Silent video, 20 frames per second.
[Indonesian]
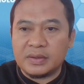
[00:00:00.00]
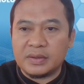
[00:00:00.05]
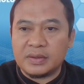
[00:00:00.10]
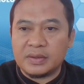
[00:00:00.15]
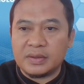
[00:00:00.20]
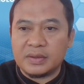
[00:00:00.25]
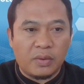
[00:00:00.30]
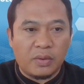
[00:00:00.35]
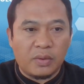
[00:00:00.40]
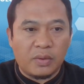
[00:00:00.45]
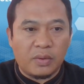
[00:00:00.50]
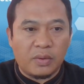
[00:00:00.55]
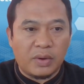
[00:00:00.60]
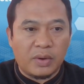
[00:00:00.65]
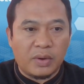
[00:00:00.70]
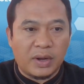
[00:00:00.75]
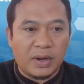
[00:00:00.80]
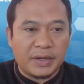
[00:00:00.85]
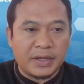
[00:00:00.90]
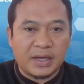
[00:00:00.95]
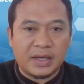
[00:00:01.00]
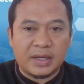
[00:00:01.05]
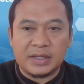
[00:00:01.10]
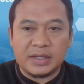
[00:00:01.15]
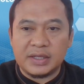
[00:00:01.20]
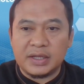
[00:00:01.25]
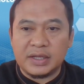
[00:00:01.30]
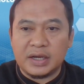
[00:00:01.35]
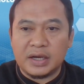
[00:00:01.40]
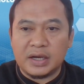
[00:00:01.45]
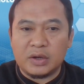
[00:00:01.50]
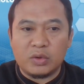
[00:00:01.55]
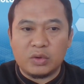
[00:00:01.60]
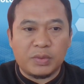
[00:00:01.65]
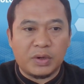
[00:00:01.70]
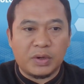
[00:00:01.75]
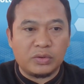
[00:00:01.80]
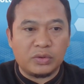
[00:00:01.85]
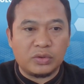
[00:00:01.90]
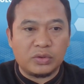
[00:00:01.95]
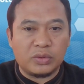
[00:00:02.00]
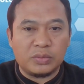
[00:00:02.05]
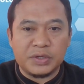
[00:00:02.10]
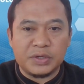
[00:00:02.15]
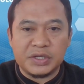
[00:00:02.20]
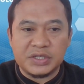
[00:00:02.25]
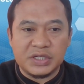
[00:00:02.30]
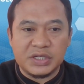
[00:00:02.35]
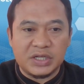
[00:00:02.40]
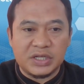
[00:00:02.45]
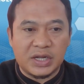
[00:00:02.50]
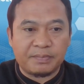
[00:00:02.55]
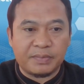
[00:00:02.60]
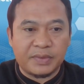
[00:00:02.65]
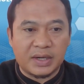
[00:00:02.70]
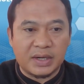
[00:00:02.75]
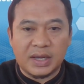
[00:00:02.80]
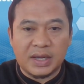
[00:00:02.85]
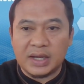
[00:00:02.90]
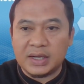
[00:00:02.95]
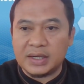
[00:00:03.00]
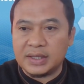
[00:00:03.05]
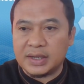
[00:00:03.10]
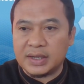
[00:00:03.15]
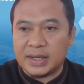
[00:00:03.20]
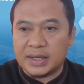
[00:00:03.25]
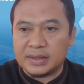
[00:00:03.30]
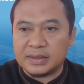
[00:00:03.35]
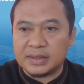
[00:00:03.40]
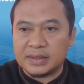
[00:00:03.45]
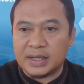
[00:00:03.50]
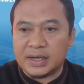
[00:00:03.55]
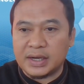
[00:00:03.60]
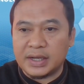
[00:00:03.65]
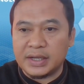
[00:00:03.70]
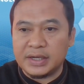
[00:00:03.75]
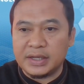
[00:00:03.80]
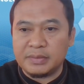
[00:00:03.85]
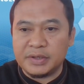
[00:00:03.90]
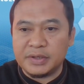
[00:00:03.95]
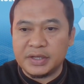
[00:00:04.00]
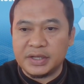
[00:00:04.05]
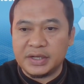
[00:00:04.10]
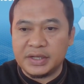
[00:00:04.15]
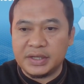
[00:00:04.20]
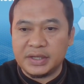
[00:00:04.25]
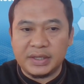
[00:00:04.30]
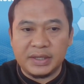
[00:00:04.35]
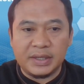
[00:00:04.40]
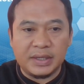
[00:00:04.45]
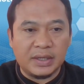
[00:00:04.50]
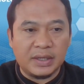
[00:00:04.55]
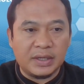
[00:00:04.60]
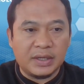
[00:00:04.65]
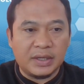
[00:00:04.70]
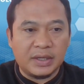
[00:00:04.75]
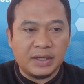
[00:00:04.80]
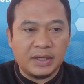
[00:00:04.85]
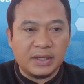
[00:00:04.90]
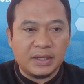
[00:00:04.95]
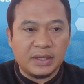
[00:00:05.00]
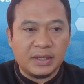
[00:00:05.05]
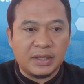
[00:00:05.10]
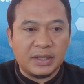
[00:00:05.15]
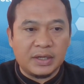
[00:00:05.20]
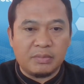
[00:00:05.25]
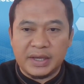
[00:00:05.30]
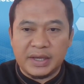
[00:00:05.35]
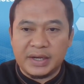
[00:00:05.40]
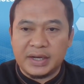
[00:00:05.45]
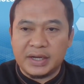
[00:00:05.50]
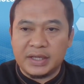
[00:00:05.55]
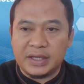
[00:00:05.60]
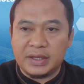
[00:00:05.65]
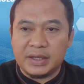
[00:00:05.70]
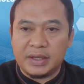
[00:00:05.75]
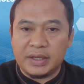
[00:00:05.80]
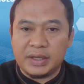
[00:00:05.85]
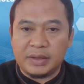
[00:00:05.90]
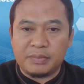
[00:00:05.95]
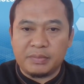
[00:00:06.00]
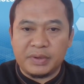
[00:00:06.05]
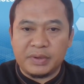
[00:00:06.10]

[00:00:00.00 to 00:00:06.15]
Di awalnya kita jangan lupa untuk mengisi daftar kehadiran karena ini menjadi bagian dari